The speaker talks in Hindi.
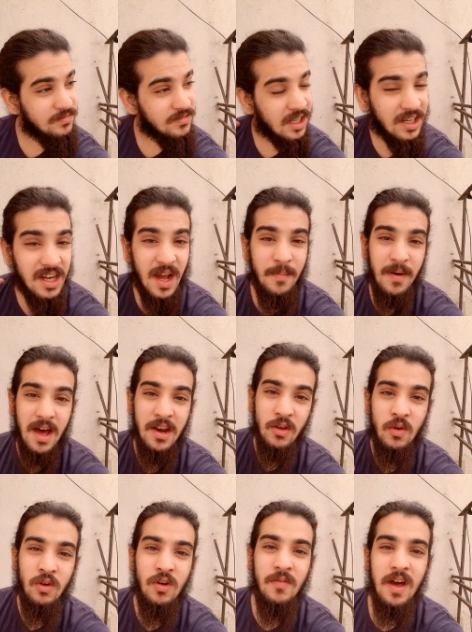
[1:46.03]
धक्का मार
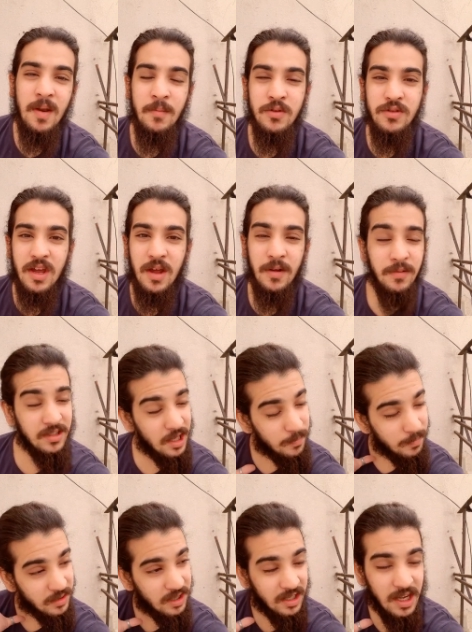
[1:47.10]
के उनको वैन में जो है सर
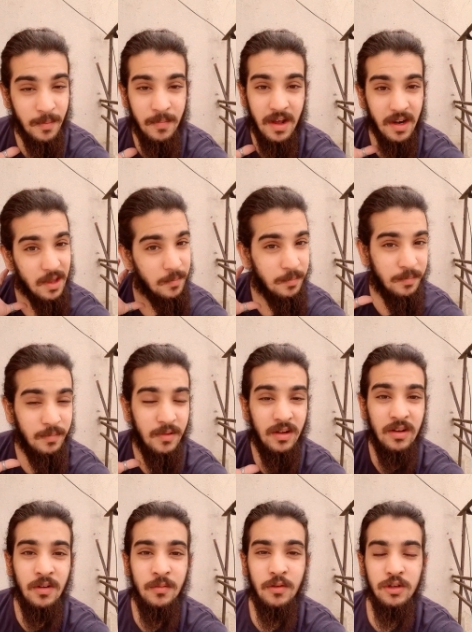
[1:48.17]
पे धक्का मार के
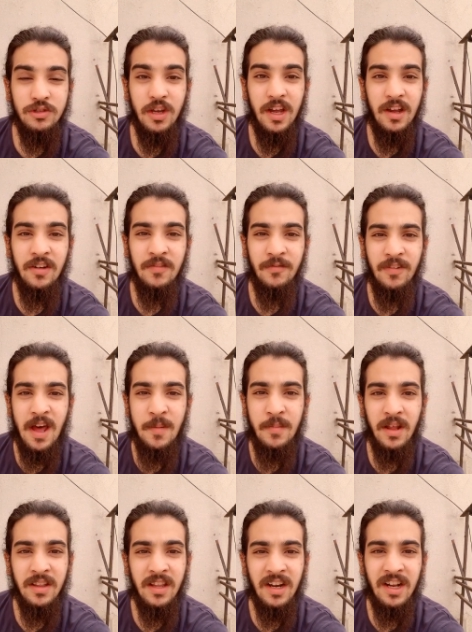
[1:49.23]
उनको जो है वैन
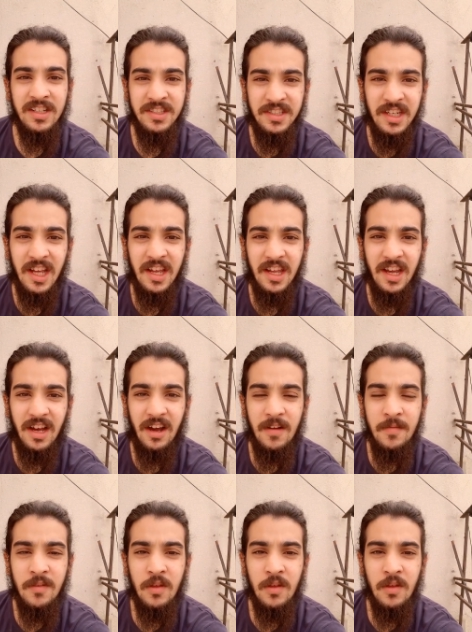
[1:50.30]
में अंदर घसीटा गया